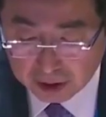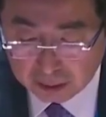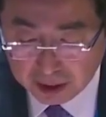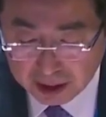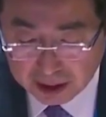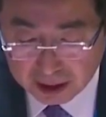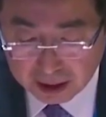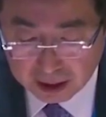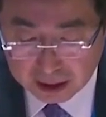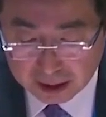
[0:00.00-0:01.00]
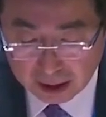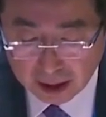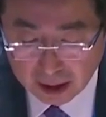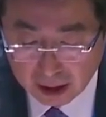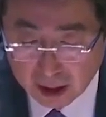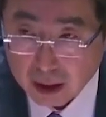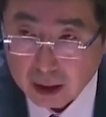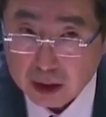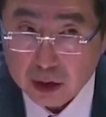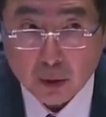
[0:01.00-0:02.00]
يتضمن رؤية
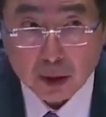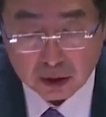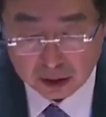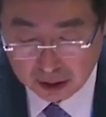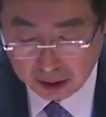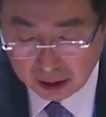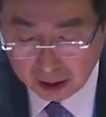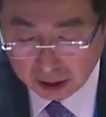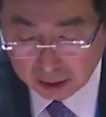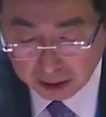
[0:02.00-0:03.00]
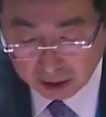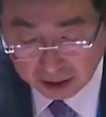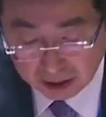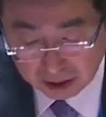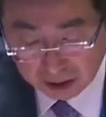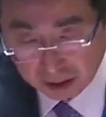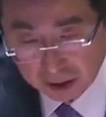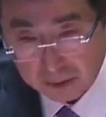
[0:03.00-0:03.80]
مشتركة للمضي قدما من